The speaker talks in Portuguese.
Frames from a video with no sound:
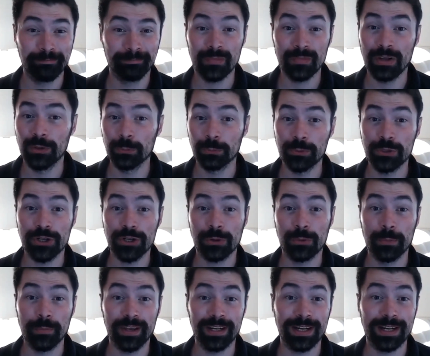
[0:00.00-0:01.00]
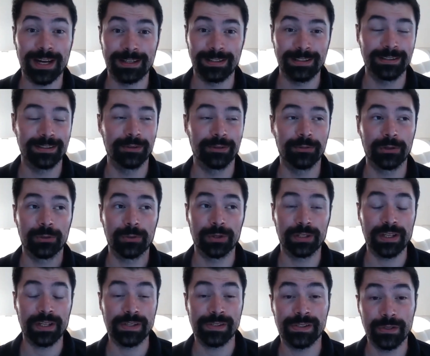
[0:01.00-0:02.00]
eu não podia comer nada. Então eu
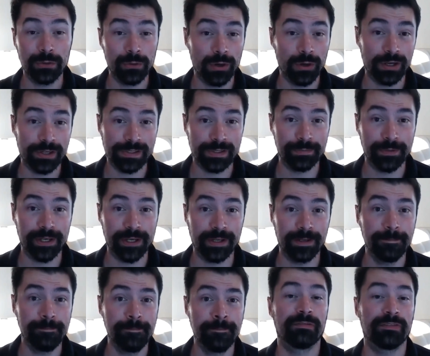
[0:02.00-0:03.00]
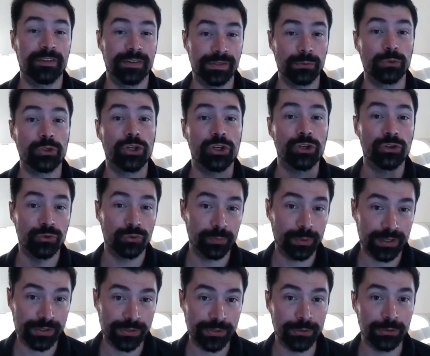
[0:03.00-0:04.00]
acordei 5 horas da manhã para fazer o jejum
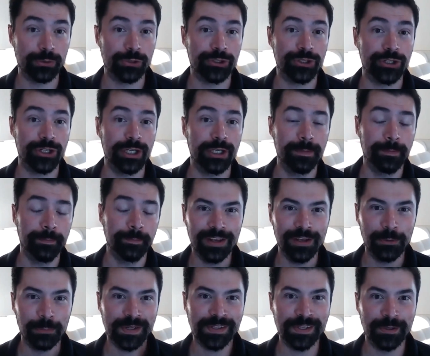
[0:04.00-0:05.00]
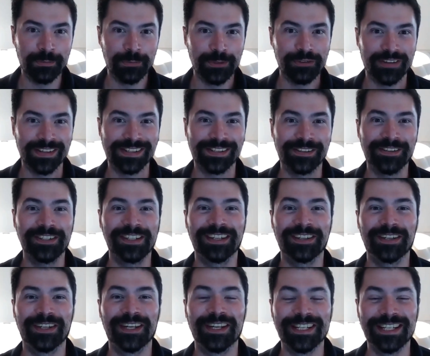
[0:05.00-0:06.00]
para a cirurgia e eu passei a motivação inteira
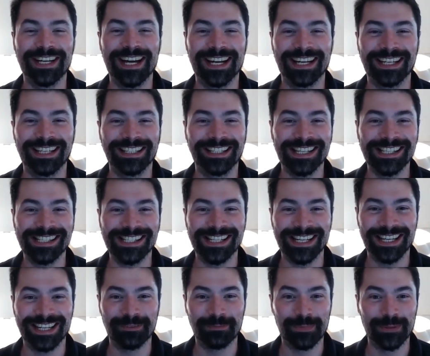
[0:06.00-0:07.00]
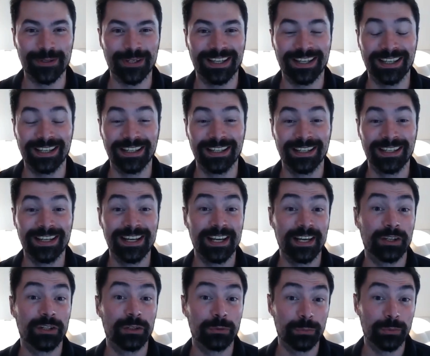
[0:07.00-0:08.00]
aqui de garganta seca, porque
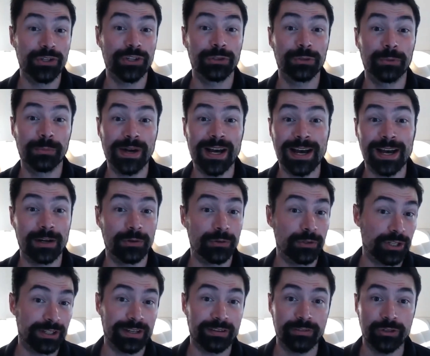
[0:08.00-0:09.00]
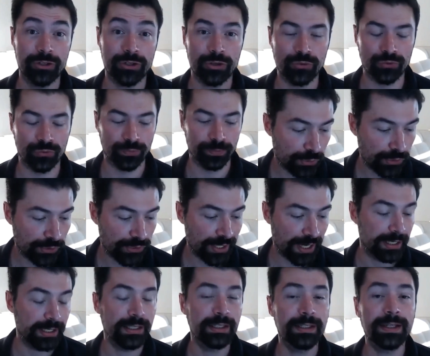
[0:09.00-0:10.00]
eu não podia tomar água, já estava em jejum. Eu
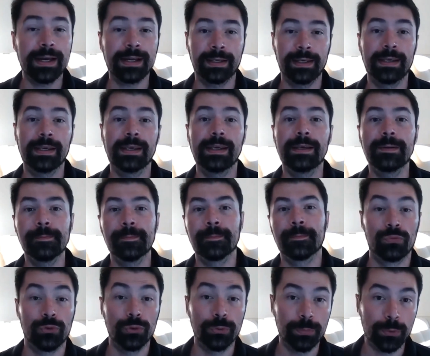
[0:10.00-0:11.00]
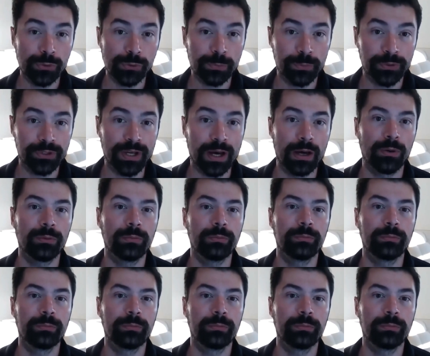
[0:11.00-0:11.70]
saí daqui, fui para o hospital,